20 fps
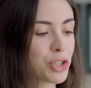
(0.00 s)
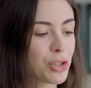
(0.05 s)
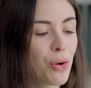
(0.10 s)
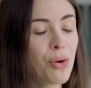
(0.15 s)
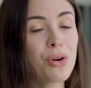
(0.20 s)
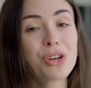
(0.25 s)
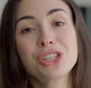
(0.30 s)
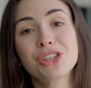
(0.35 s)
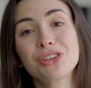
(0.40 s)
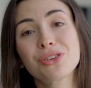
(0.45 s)
Что
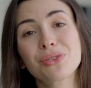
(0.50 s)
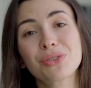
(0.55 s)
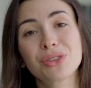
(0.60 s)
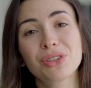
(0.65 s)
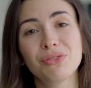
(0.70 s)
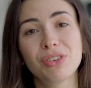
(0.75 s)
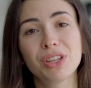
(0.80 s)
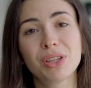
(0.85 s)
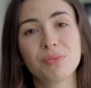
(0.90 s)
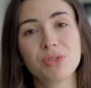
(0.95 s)
очень
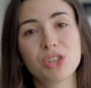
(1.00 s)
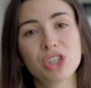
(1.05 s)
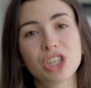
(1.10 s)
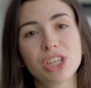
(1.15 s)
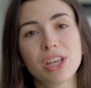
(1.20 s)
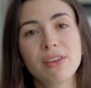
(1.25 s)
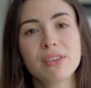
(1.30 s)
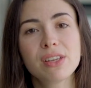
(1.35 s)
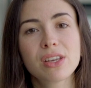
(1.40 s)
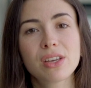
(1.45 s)
круто в этом
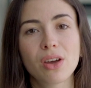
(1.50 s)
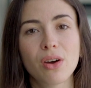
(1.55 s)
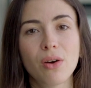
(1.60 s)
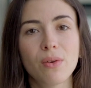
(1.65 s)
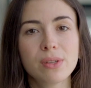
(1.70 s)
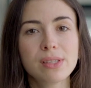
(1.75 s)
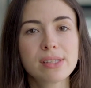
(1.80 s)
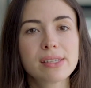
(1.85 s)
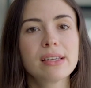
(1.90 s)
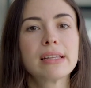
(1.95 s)
ежедневнике,
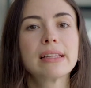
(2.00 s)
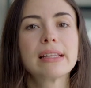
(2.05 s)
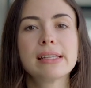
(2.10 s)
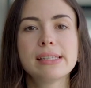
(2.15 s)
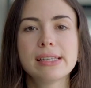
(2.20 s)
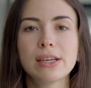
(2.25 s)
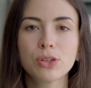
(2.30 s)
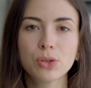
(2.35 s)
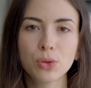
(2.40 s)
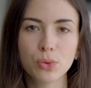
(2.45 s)
он сделан для
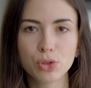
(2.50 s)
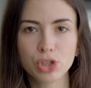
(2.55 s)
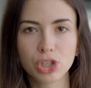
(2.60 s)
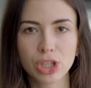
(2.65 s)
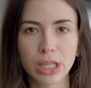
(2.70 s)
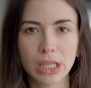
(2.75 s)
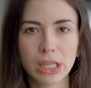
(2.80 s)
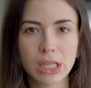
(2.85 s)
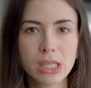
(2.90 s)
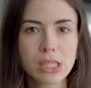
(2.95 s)
тех, кто
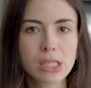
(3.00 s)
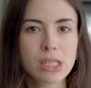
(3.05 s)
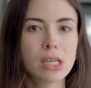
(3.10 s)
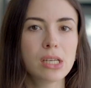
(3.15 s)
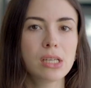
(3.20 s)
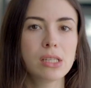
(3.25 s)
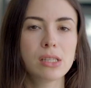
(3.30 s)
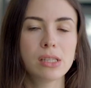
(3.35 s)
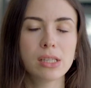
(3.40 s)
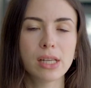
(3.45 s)
учит
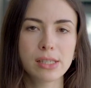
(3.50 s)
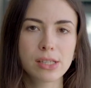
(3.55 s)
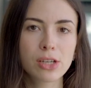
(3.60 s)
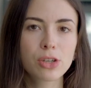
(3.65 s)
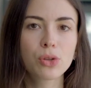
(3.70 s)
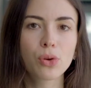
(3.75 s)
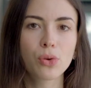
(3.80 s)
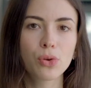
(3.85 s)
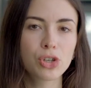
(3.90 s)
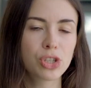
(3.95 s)
английский, для
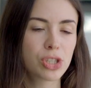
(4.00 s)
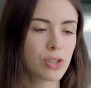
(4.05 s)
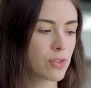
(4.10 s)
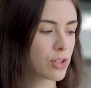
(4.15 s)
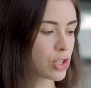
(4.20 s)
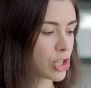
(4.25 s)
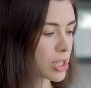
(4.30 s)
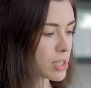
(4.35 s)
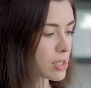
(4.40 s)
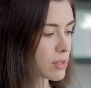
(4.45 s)
тех, кто хочет
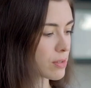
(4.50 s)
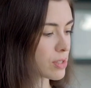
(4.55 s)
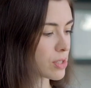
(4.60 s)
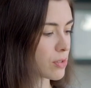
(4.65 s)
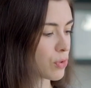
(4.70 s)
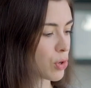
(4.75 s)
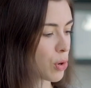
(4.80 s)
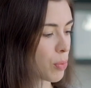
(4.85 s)
совершенствоваться в